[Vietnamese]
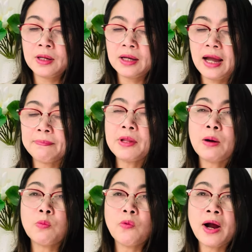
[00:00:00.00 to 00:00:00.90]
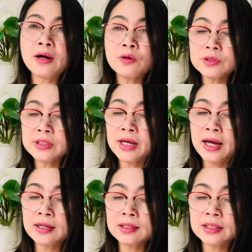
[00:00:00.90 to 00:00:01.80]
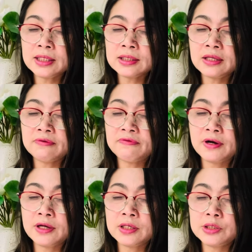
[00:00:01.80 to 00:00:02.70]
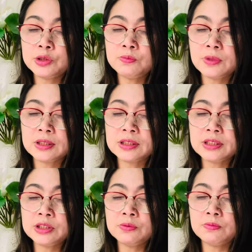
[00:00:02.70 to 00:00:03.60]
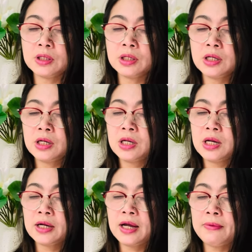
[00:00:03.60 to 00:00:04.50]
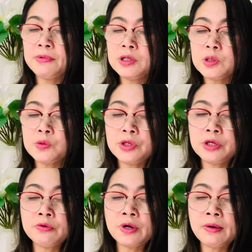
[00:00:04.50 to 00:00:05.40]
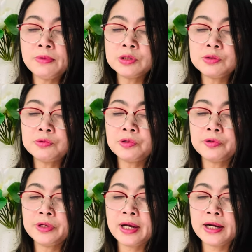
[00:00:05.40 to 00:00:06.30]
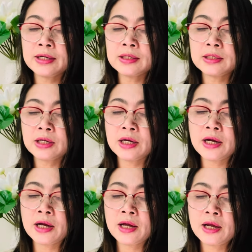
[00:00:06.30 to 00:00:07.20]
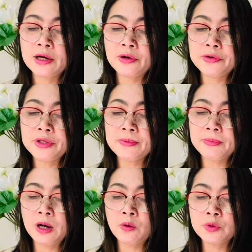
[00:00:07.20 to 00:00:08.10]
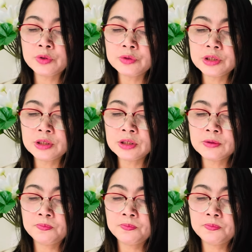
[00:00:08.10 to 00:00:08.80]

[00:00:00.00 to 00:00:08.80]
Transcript: cảm động quá cô Thúy Hà ơi rất tuyệt vời chúc mừng xin chúc mừng cảm ơn cô nhiều cảm ơn chú Cụi đã à, nói nhịp cầu yêu thương